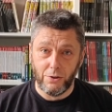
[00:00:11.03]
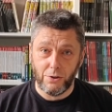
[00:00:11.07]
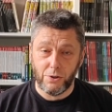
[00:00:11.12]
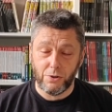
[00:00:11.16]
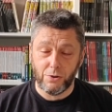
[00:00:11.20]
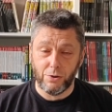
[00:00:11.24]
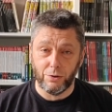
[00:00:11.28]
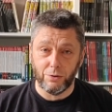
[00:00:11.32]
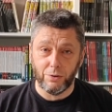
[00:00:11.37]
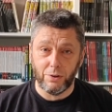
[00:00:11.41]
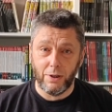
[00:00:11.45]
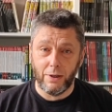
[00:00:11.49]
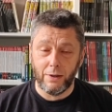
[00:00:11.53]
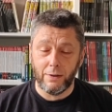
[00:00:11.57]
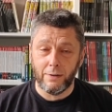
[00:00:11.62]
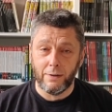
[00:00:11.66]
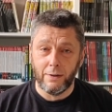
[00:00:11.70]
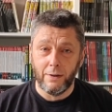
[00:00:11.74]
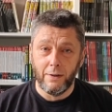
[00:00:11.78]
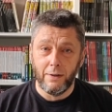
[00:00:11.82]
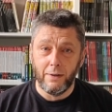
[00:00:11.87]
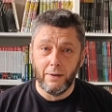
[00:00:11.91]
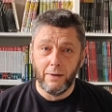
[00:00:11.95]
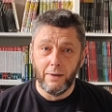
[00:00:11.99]
i dziesiąta.
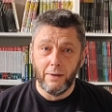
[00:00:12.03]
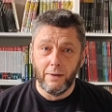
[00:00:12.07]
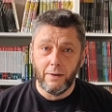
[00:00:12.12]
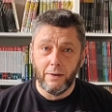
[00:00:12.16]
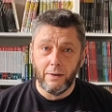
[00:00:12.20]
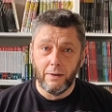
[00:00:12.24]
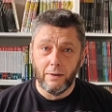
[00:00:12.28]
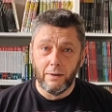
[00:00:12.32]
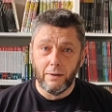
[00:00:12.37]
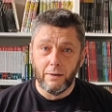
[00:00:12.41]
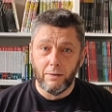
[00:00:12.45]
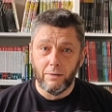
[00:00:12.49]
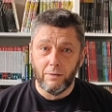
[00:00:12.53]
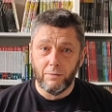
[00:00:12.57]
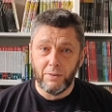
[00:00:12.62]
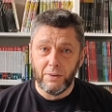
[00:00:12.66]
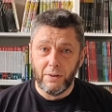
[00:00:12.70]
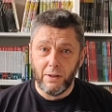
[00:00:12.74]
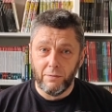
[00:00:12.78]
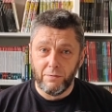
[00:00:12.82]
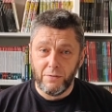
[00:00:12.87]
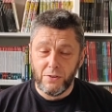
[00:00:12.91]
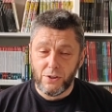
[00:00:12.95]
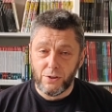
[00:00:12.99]

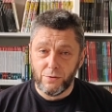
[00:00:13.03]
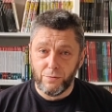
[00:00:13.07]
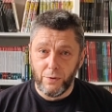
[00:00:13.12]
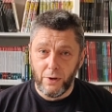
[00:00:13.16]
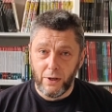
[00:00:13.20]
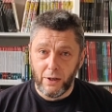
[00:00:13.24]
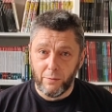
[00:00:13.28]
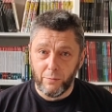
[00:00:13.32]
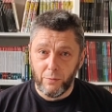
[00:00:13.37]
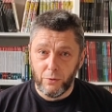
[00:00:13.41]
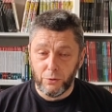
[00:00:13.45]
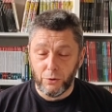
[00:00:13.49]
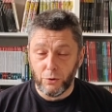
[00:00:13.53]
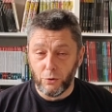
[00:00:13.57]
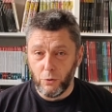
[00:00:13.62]
Wydawnictwo Egmont,